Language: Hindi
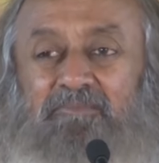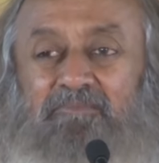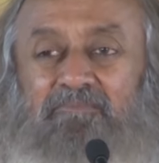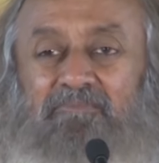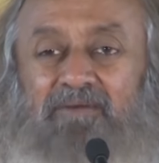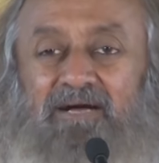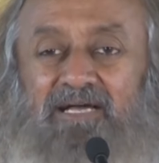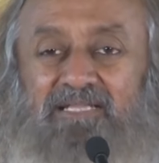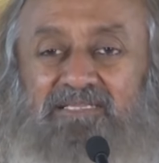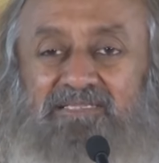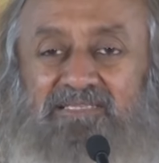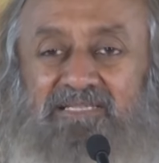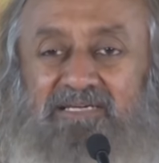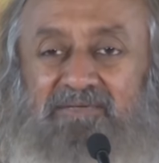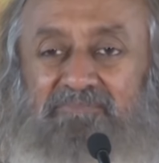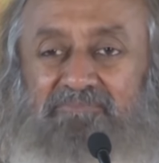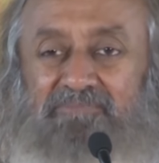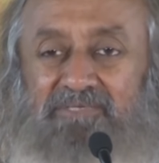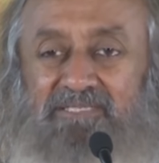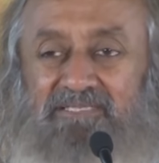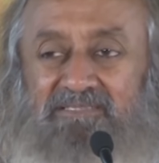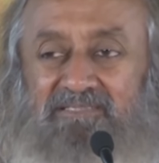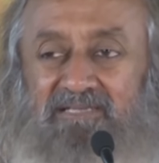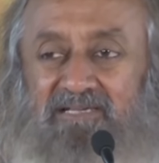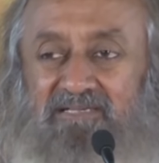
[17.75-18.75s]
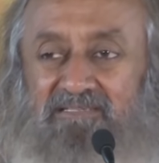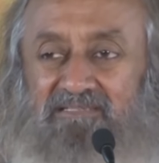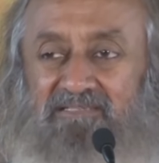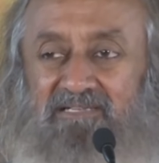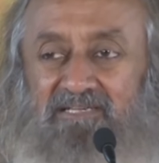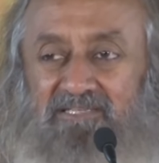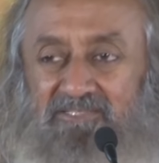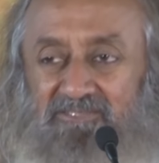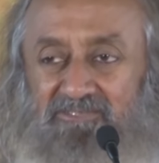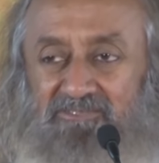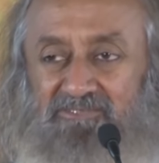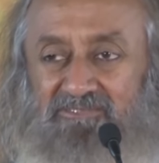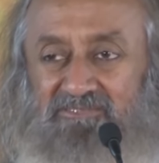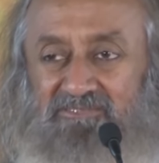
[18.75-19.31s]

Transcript: माता पिता का ऋण